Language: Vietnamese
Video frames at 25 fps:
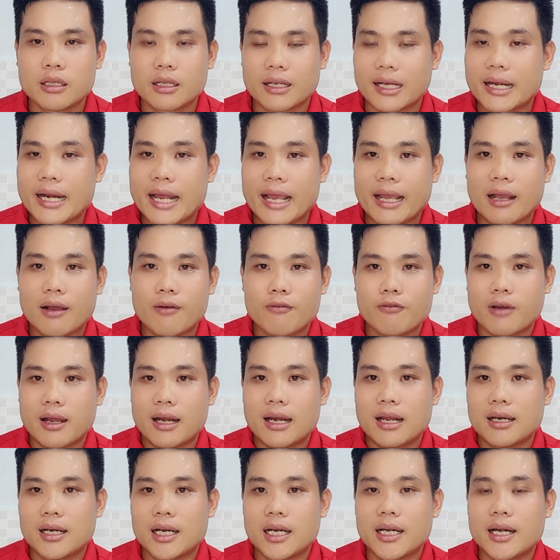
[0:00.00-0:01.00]
cái này không phải
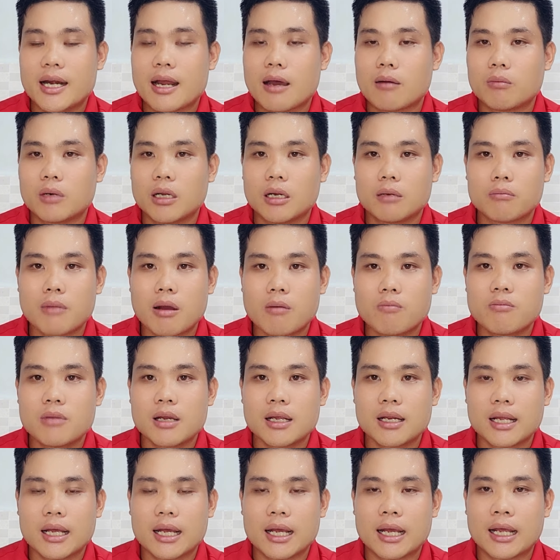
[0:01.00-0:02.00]
là lên đồng lên bóng
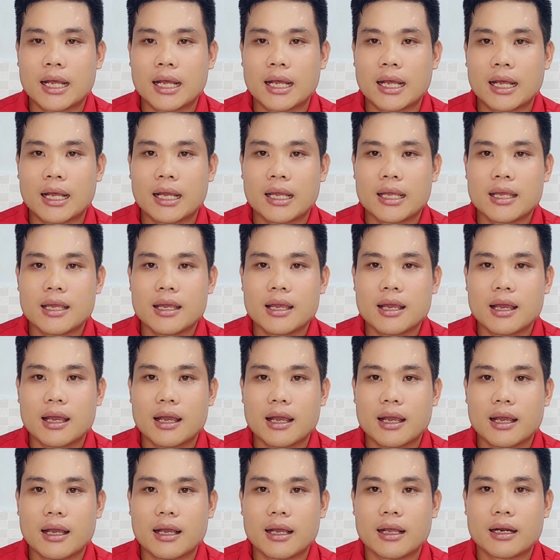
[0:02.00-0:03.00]
hay là
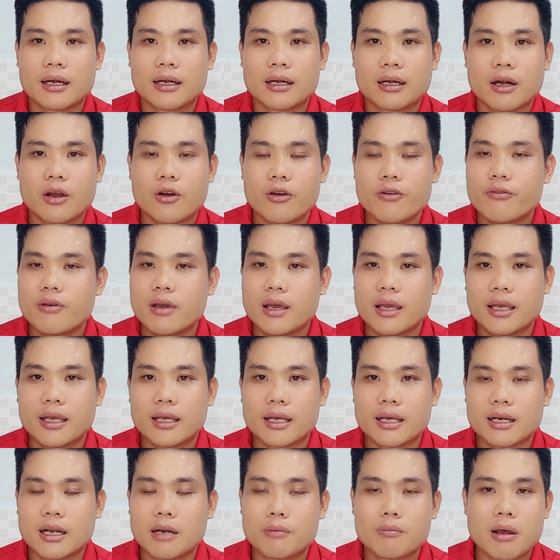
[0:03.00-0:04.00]
à, nói
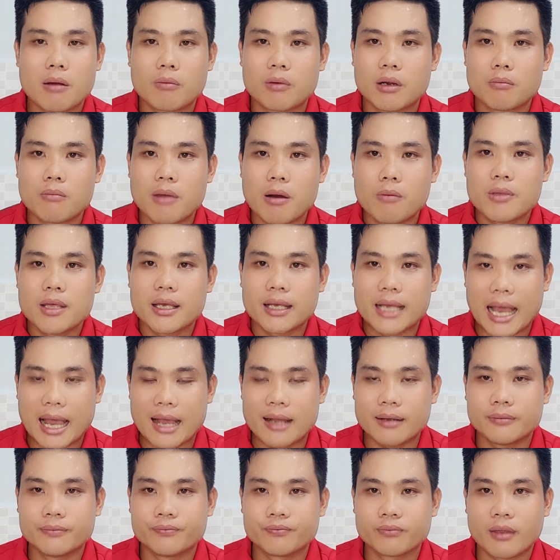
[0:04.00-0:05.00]
về lên đồng lên bóng gì
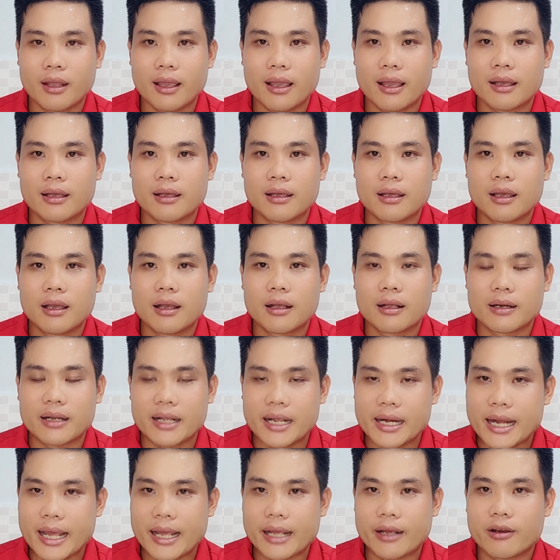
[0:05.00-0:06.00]
cả ha
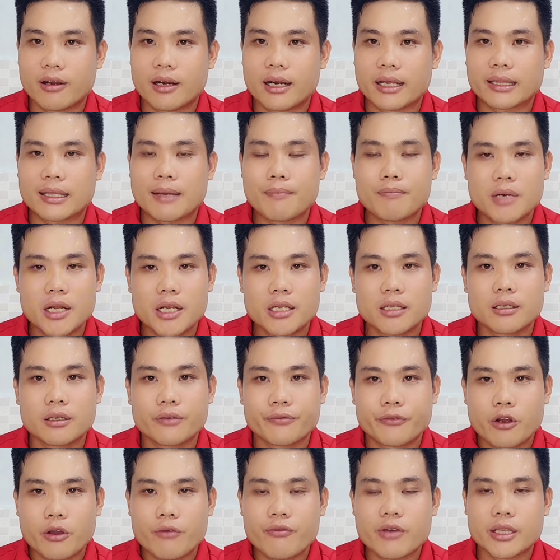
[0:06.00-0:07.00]
cái này gọi là tâm linh
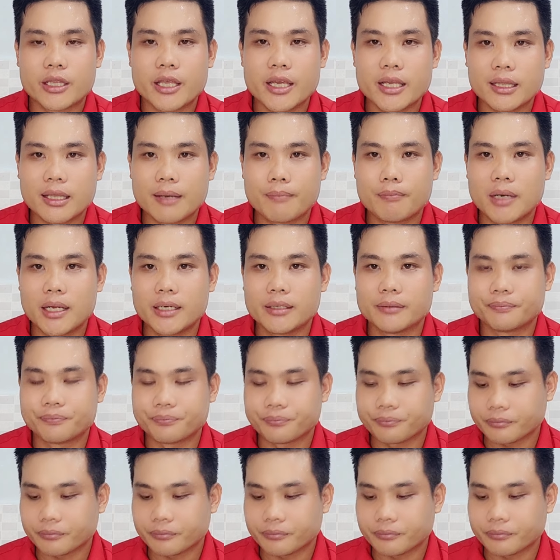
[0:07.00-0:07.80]
nói về thiết tâm linh